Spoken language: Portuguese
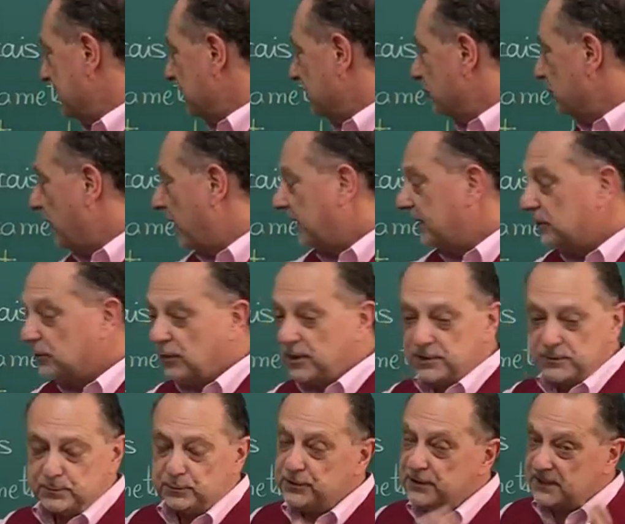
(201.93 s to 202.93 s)
No
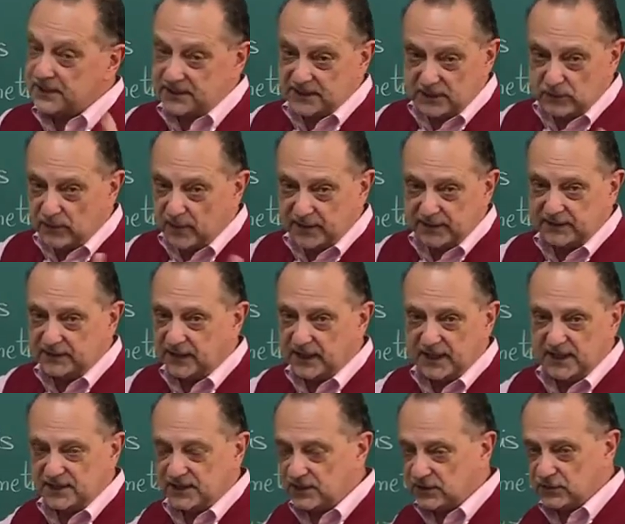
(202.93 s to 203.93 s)
R2 podia ser no
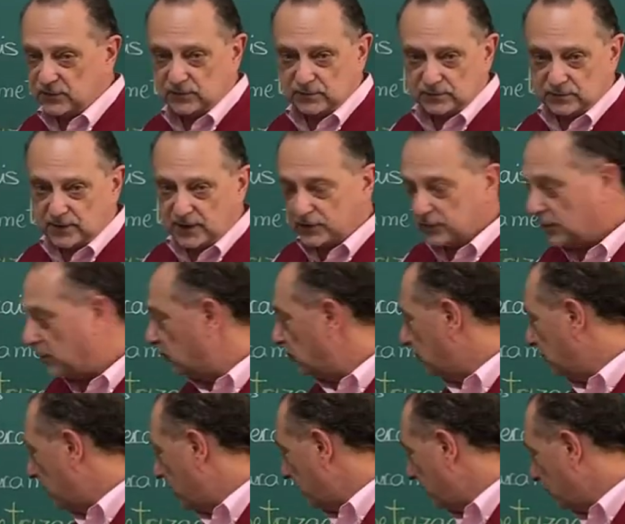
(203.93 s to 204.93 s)
R3, isso é só
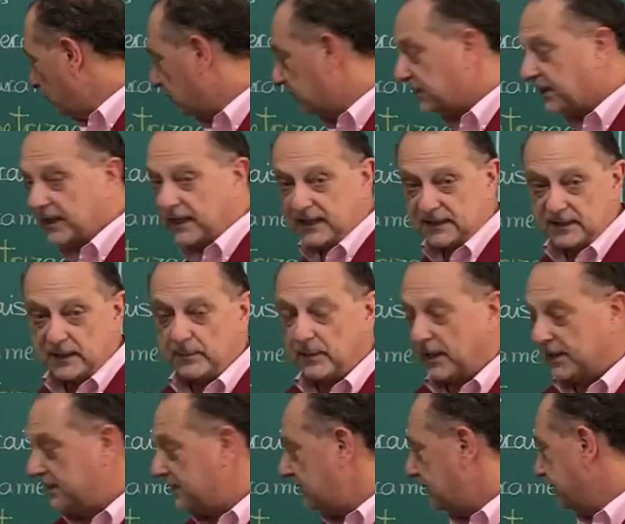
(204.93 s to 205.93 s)
colocar uma coordenada a
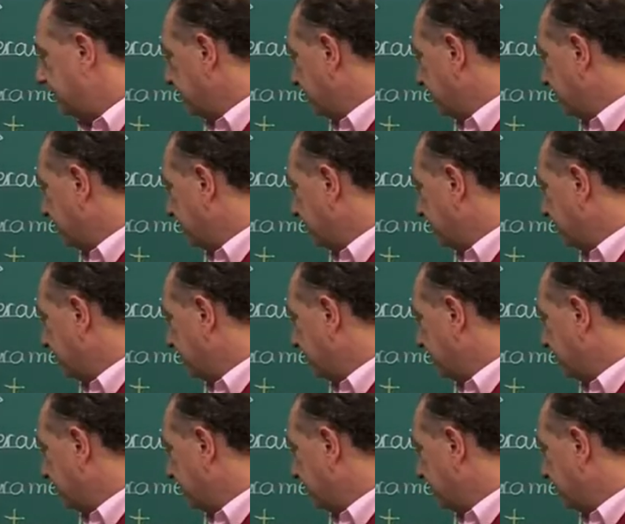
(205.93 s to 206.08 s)
mais.